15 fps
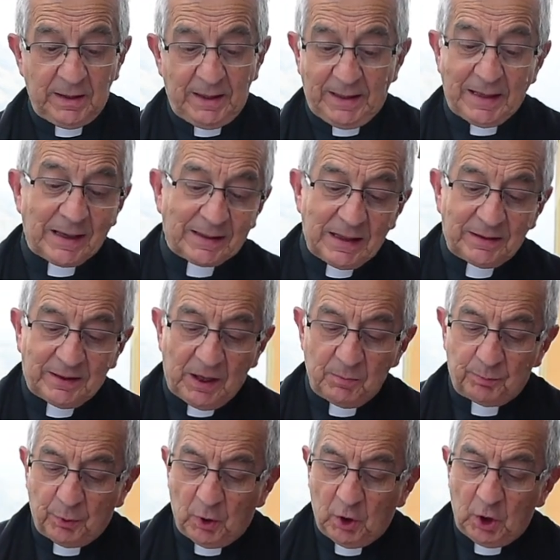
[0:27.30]
En aquel
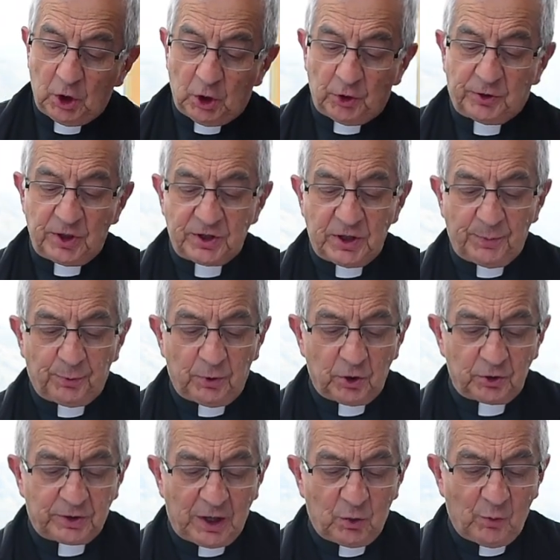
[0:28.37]
tiempo los
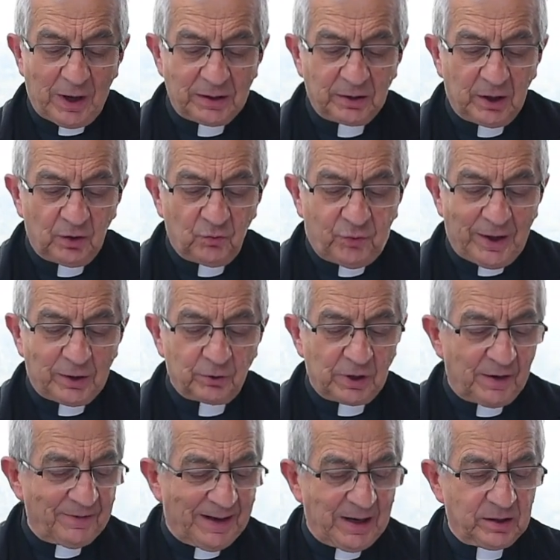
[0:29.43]
discípulos de Juan fueron
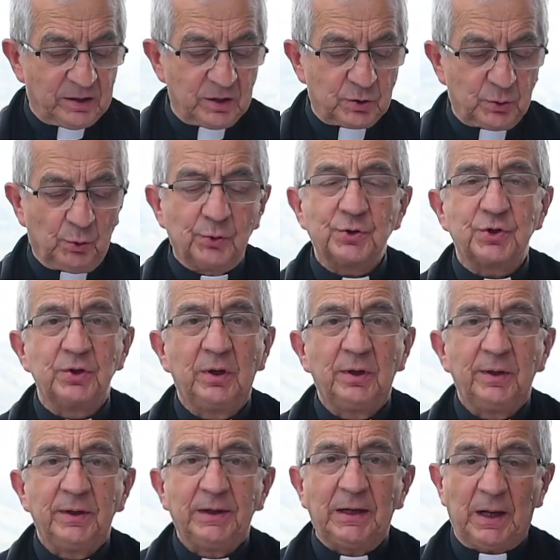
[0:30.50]
a ver a Jesús
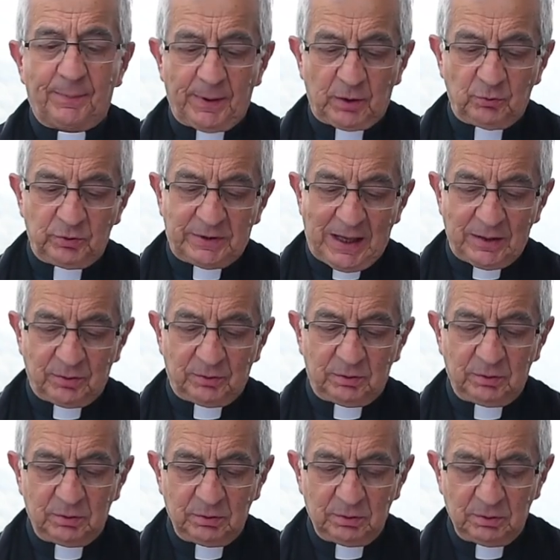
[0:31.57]
y le preguntaron,